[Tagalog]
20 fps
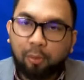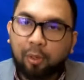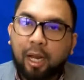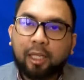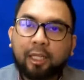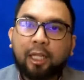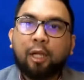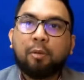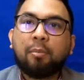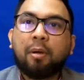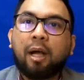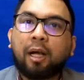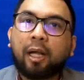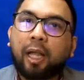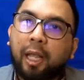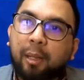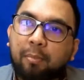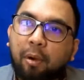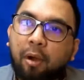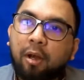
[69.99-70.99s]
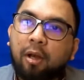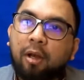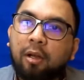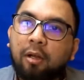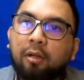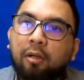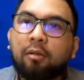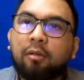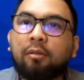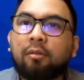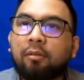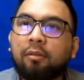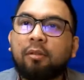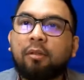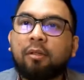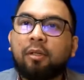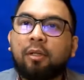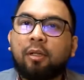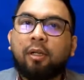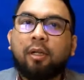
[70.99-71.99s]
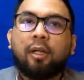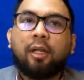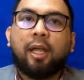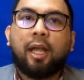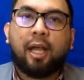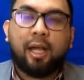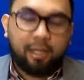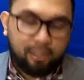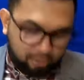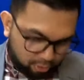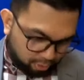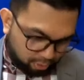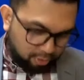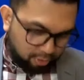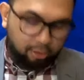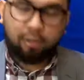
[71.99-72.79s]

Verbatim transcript: wala tayong mga cable. Yan. So,